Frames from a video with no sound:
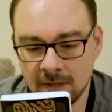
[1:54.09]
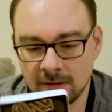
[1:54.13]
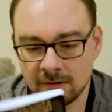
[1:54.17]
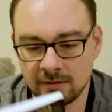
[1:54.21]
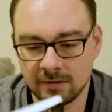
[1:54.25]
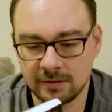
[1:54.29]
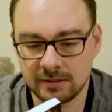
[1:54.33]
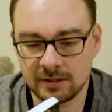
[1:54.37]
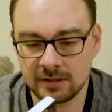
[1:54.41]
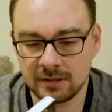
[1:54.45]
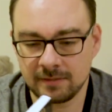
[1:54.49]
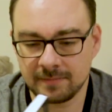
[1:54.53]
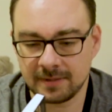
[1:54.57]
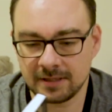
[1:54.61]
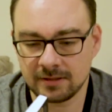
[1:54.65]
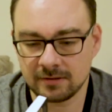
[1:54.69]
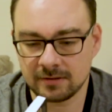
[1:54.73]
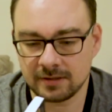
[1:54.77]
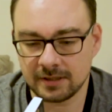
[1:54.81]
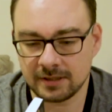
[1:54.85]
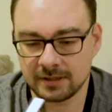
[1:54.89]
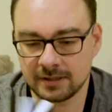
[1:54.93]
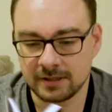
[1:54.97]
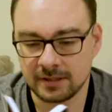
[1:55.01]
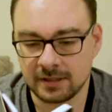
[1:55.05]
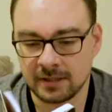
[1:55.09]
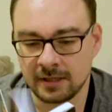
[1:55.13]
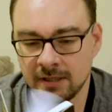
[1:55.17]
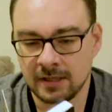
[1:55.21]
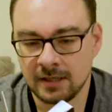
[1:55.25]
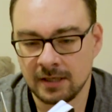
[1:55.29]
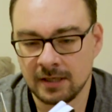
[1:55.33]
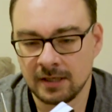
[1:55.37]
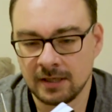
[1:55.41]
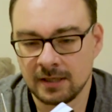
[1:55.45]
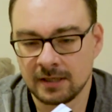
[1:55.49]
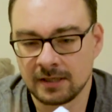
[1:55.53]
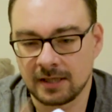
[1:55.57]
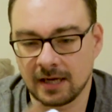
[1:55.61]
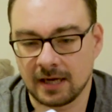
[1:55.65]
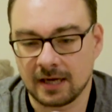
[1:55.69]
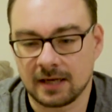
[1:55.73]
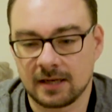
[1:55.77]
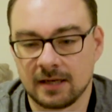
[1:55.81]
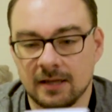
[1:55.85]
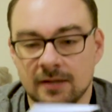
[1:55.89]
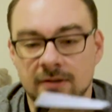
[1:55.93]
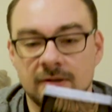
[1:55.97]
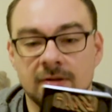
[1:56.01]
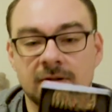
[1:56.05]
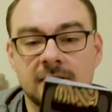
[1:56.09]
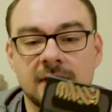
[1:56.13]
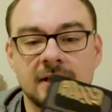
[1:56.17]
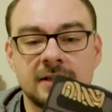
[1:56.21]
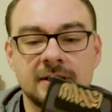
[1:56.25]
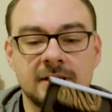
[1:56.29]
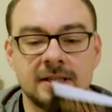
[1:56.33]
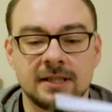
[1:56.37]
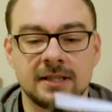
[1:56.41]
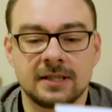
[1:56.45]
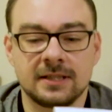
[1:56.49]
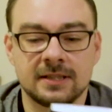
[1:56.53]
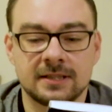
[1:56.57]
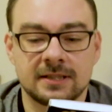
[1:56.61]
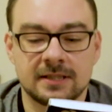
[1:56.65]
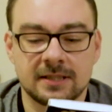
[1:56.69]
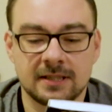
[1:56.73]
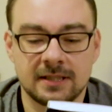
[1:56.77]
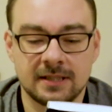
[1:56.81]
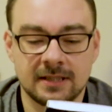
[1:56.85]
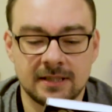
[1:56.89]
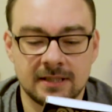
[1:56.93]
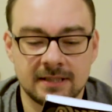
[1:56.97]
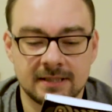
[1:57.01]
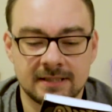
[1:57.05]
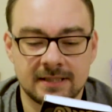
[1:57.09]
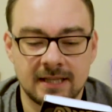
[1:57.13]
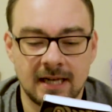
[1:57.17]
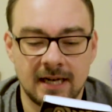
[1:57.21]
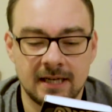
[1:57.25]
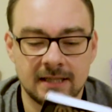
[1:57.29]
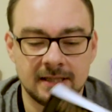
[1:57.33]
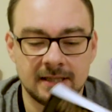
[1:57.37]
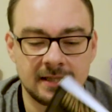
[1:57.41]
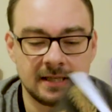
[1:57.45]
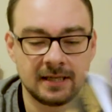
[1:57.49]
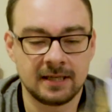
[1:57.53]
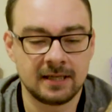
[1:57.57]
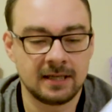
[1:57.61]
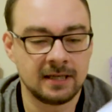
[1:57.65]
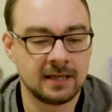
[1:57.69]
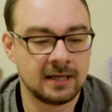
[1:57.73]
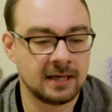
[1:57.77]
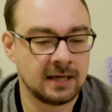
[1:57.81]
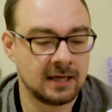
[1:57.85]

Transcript: To jest chyba notesik. Tak, notesik z Zeldy